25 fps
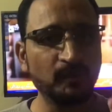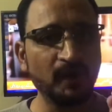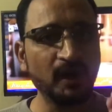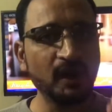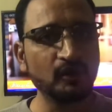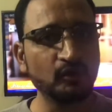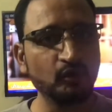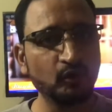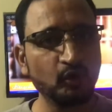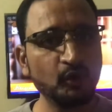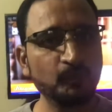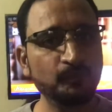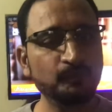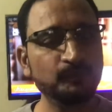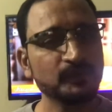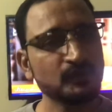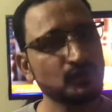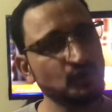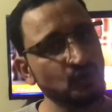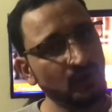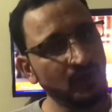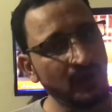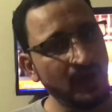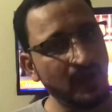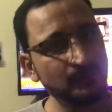बड़ा ग्रुप
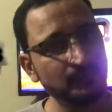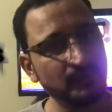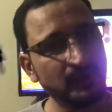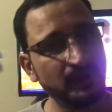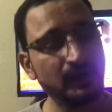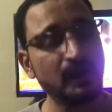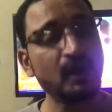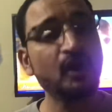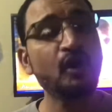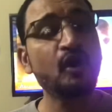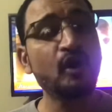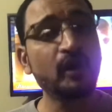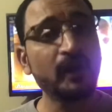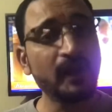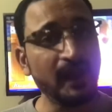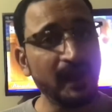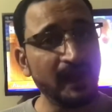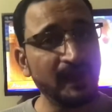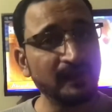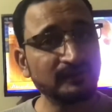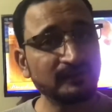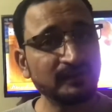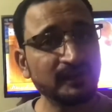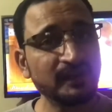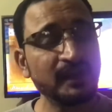जो काम कर रहा है और
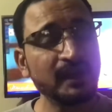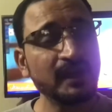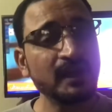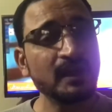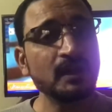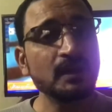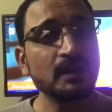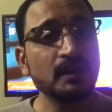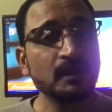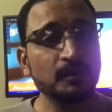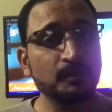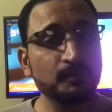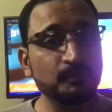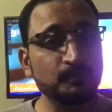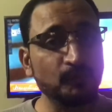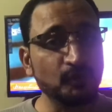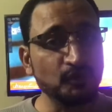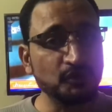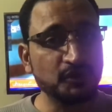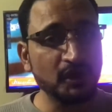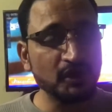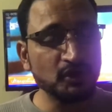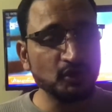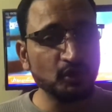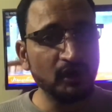ऐसे
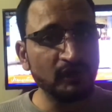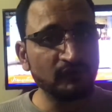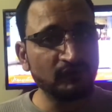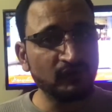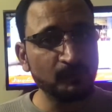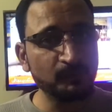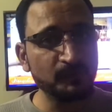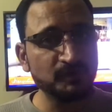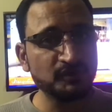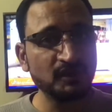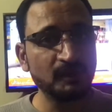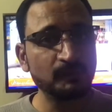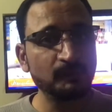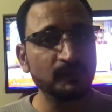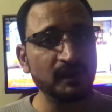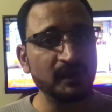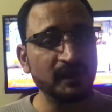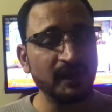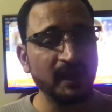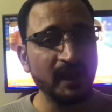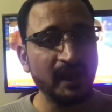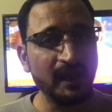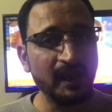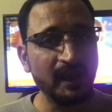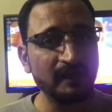मुझे जो इन्फॉर्मेशन मिली
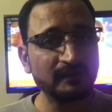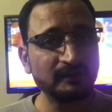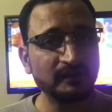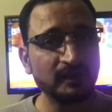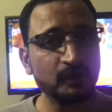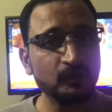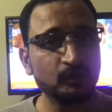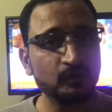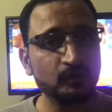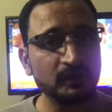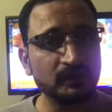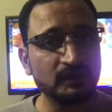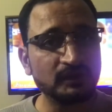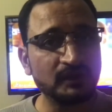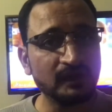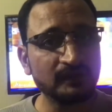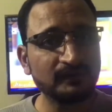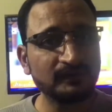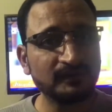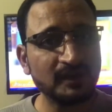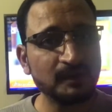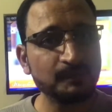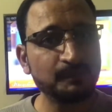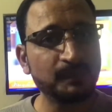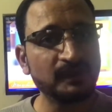है ऐसे कोई 10
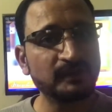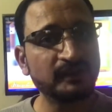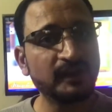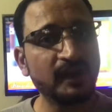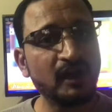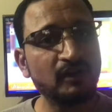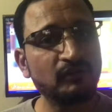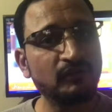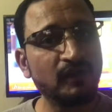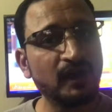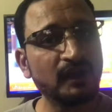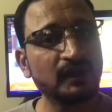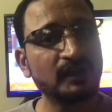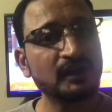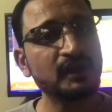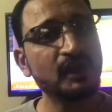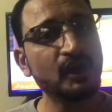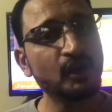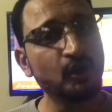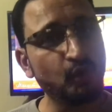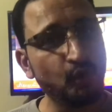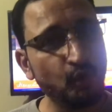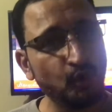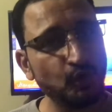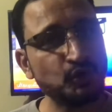से 15 वाक्य
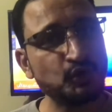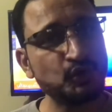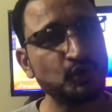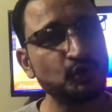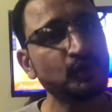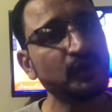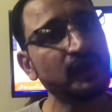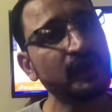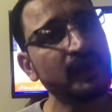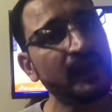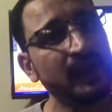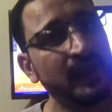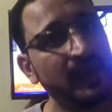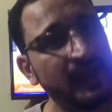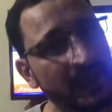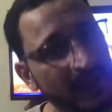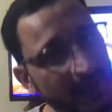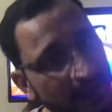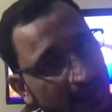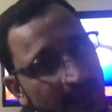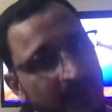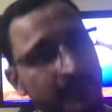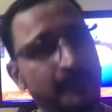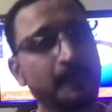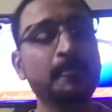हो चुके
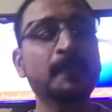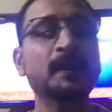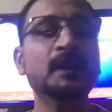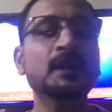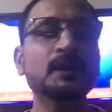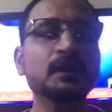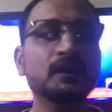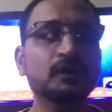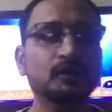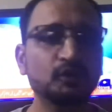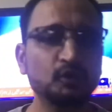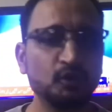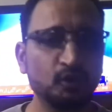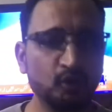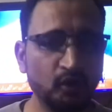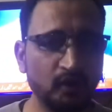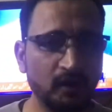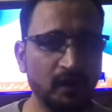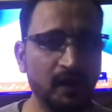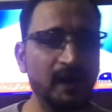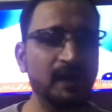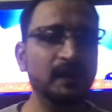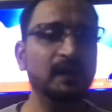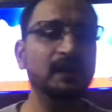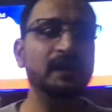हैं तो
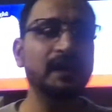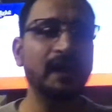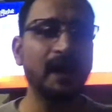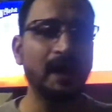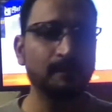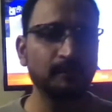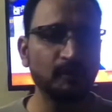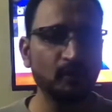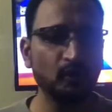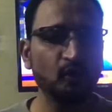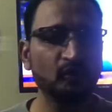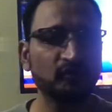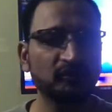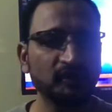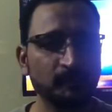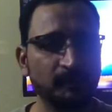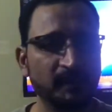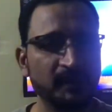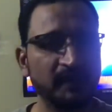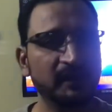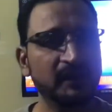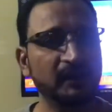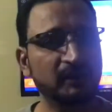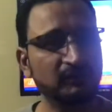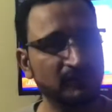काइंडली आप लोगों से
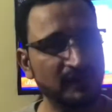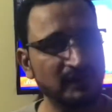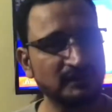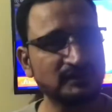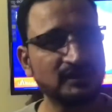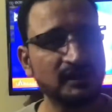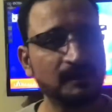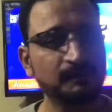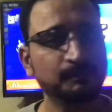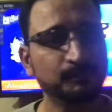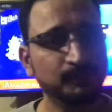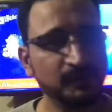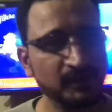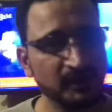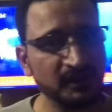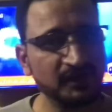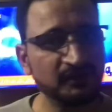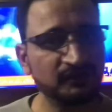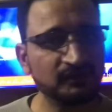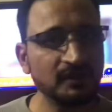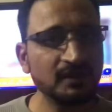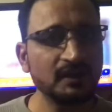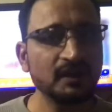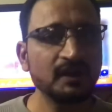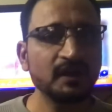मेरी रिक्वेस्ट है प्लीज़